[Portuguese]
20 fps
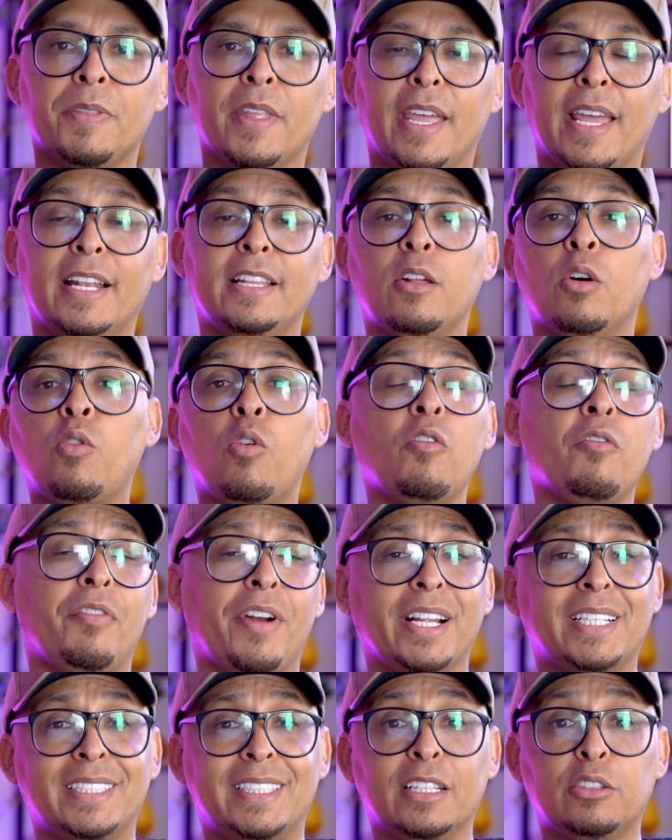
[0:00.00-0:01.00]
ele não
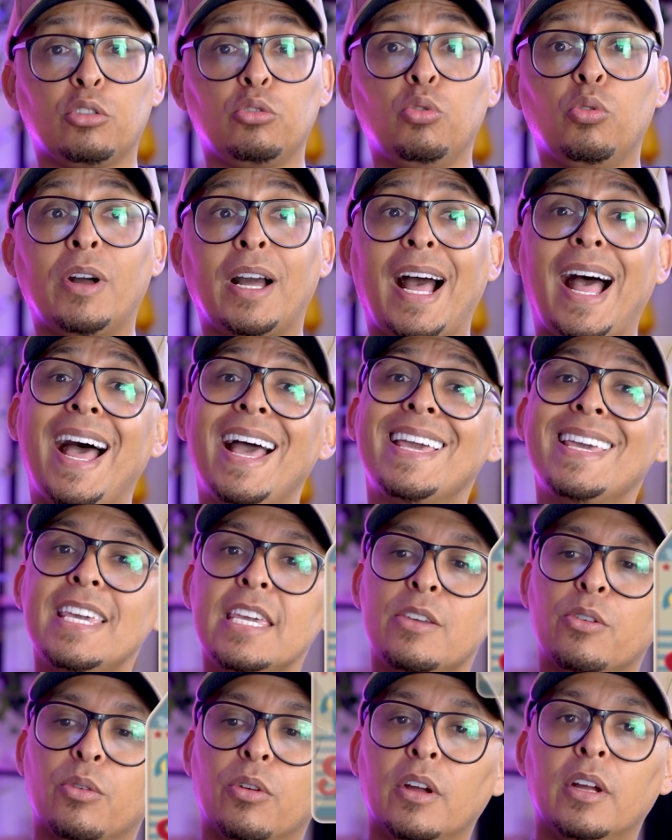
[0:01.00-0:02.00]
converte dentro do
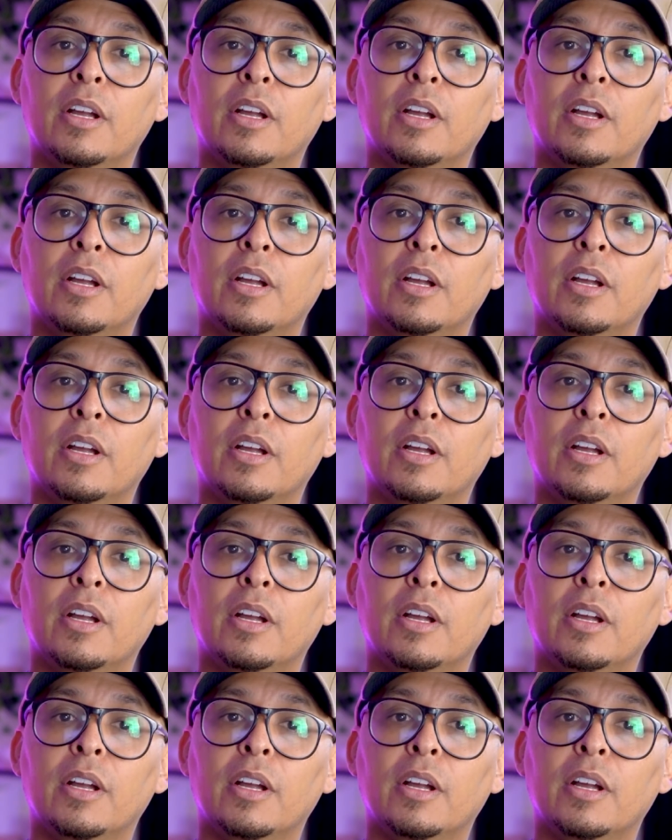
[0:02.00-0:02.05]
carrinho.